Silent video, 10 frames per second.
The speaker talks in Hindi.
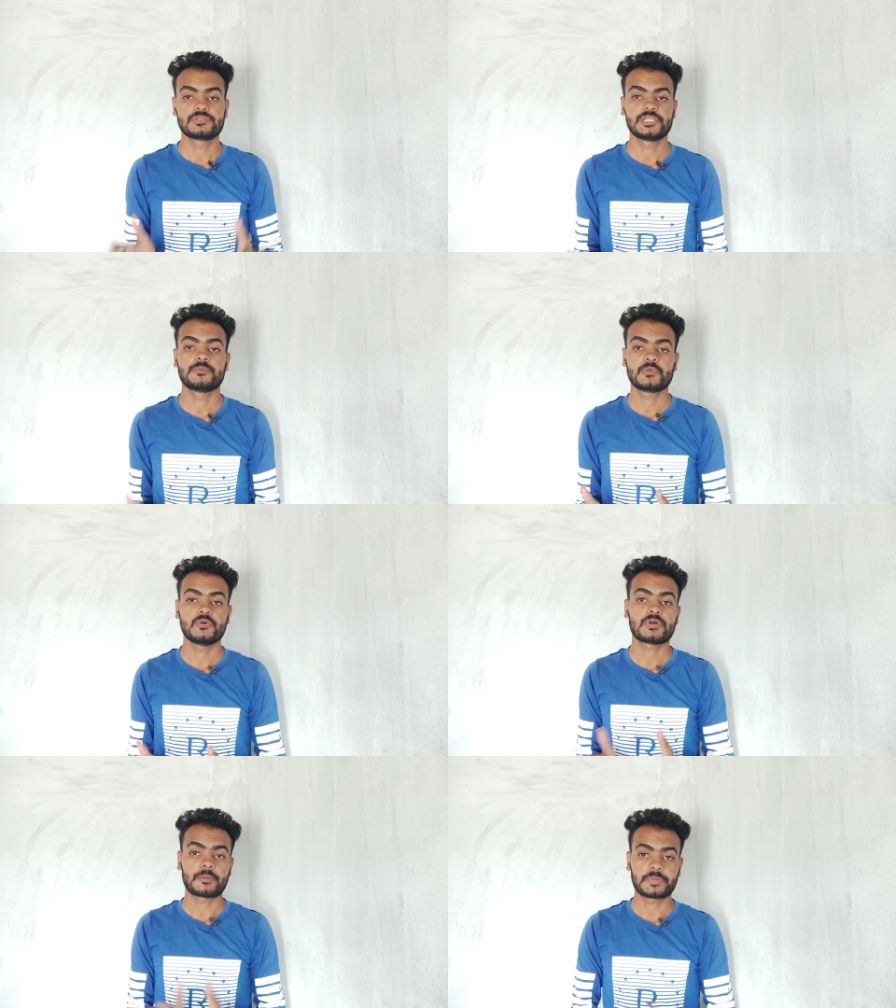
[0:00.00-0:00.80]
उस गेम
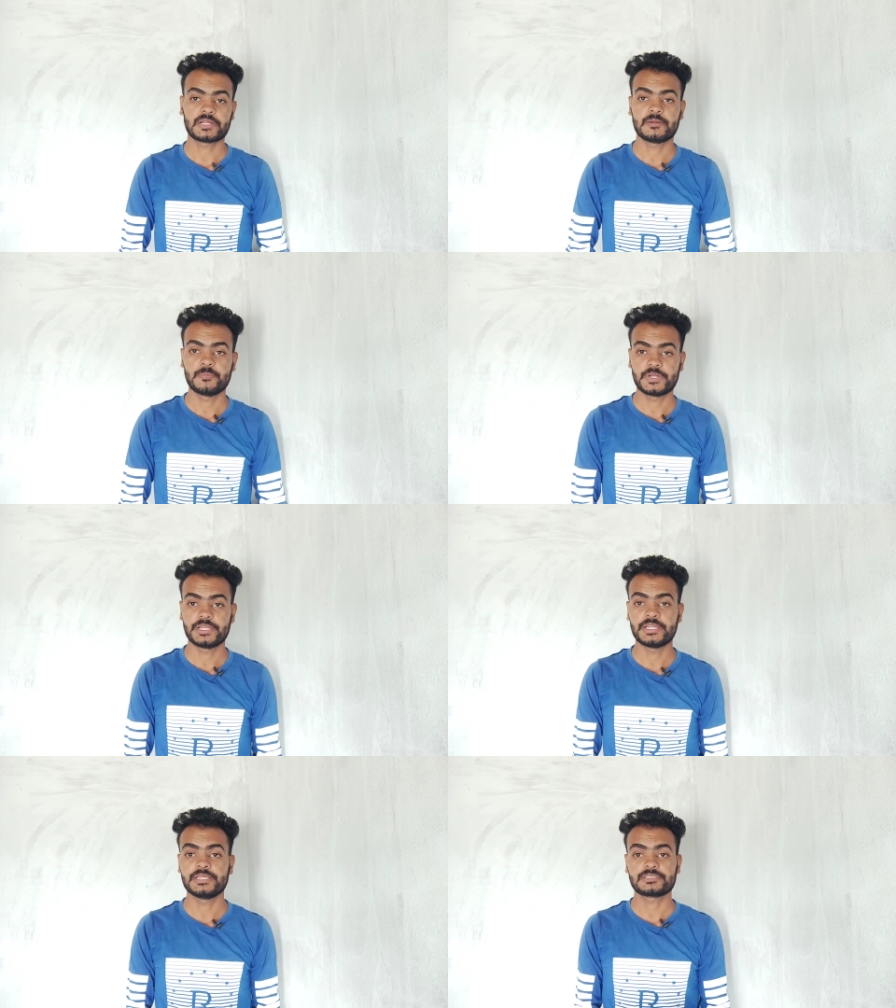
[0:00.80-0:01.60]
को क्राफ्टन
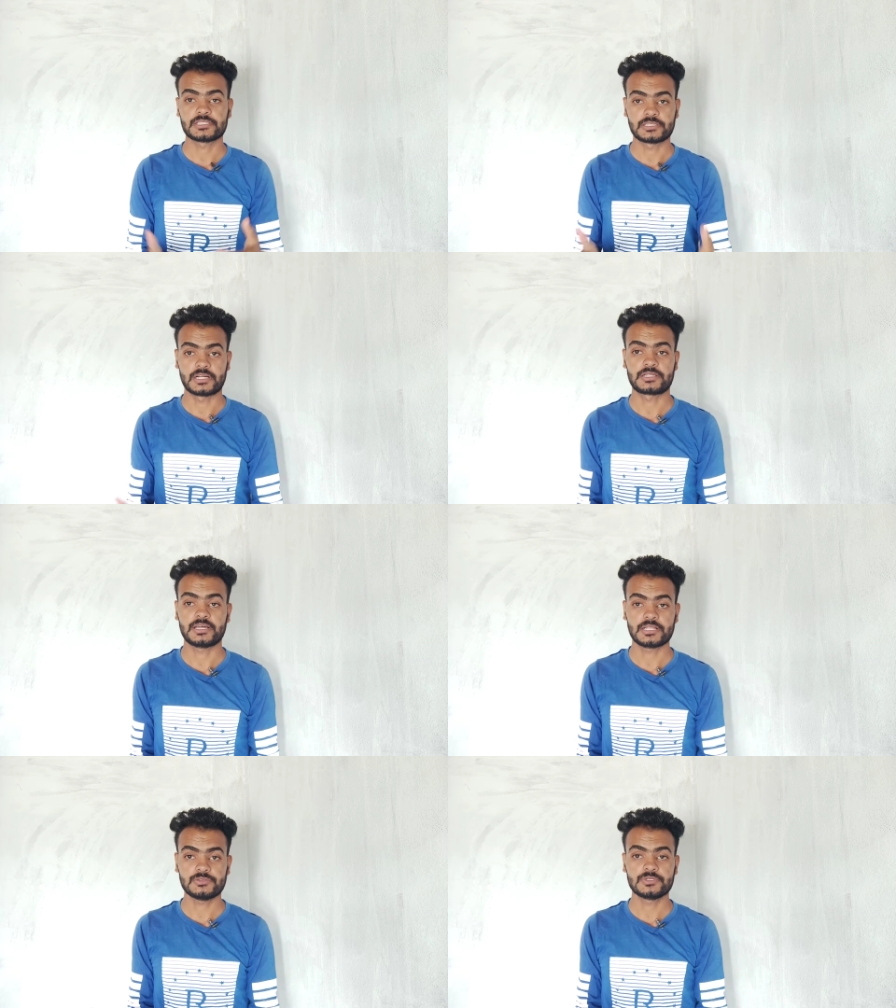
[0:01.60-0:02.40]
कंपनी ने सत
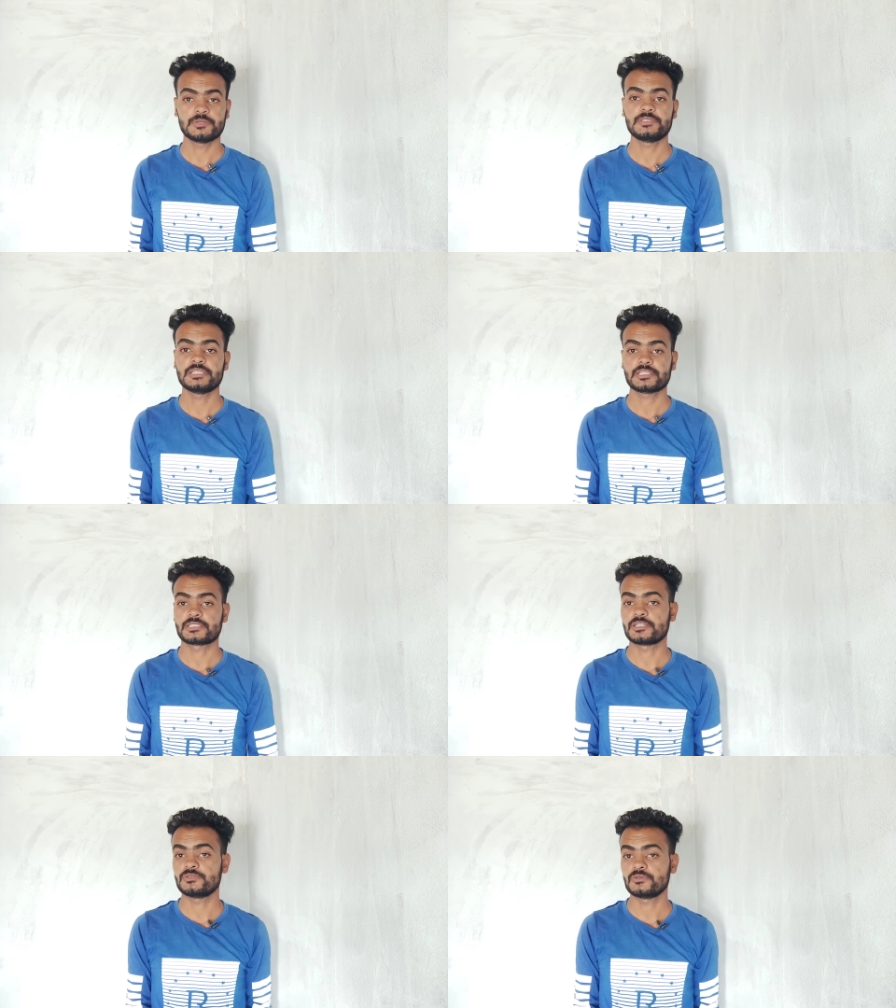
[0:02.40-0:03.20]
अट्ठारह जून के बजाय
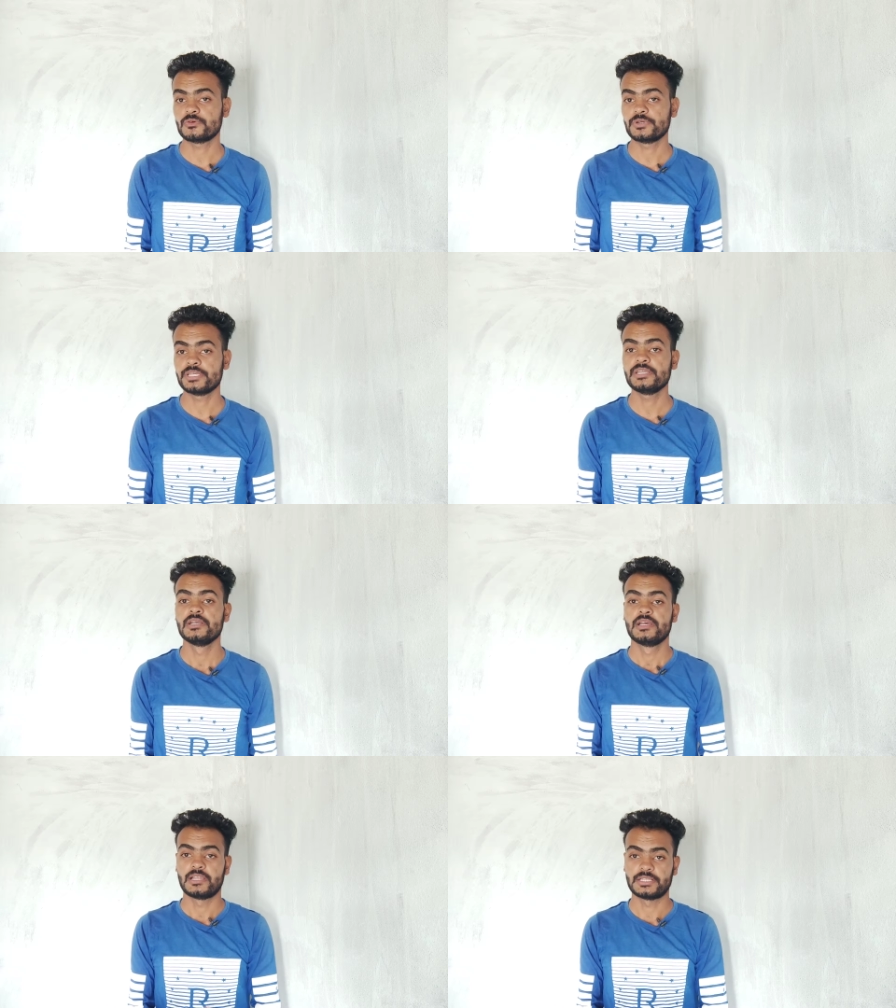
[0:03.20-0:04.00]
सत्रह जून को ही
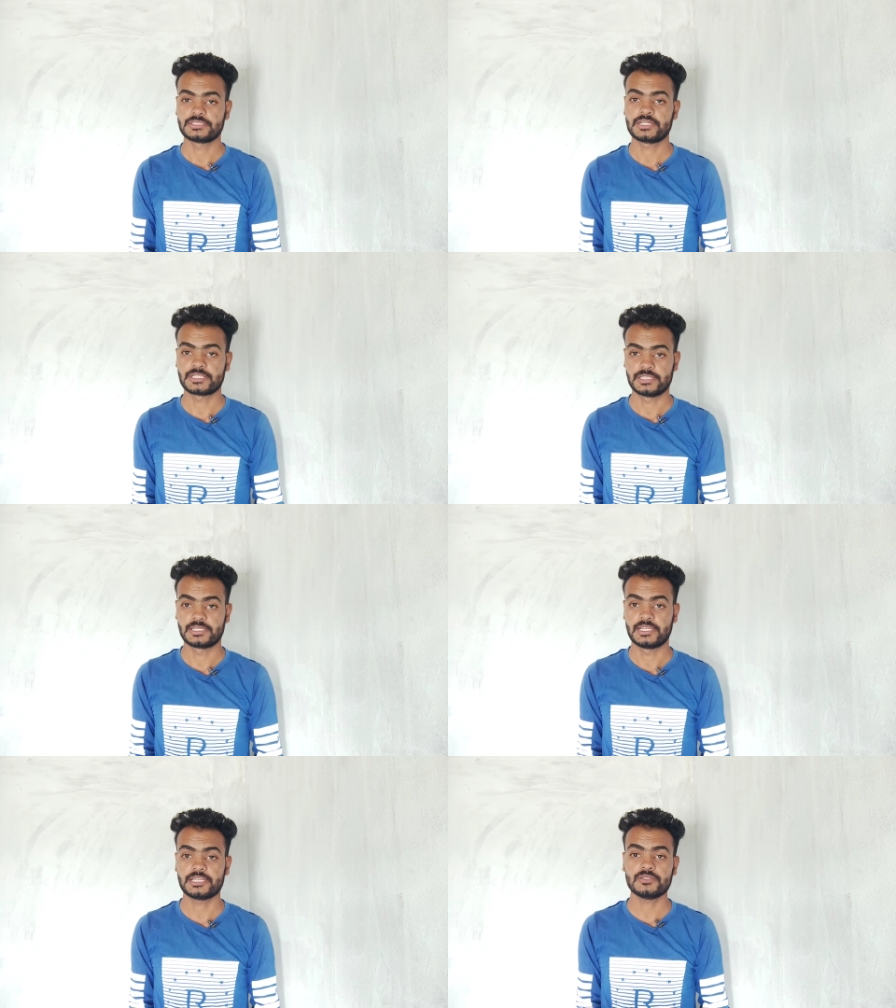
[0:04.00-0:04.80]
लॉन्च कर दिया
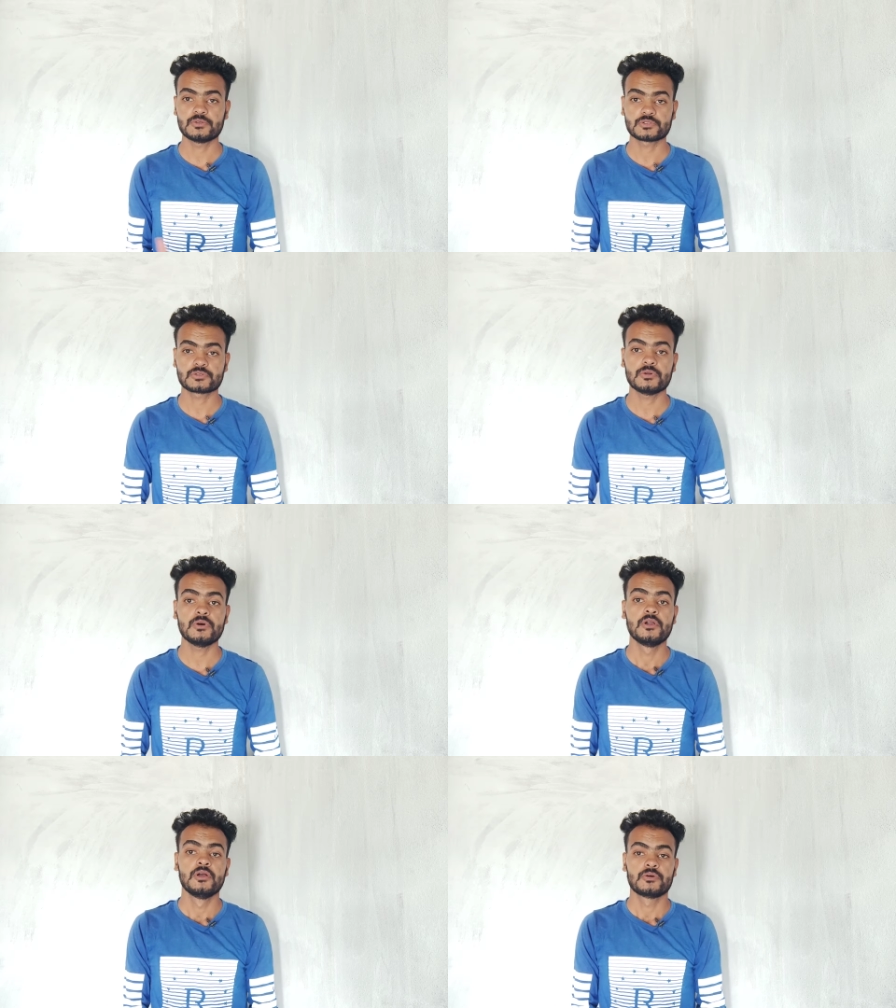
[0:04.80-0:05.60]
था लेकिन दोस्तों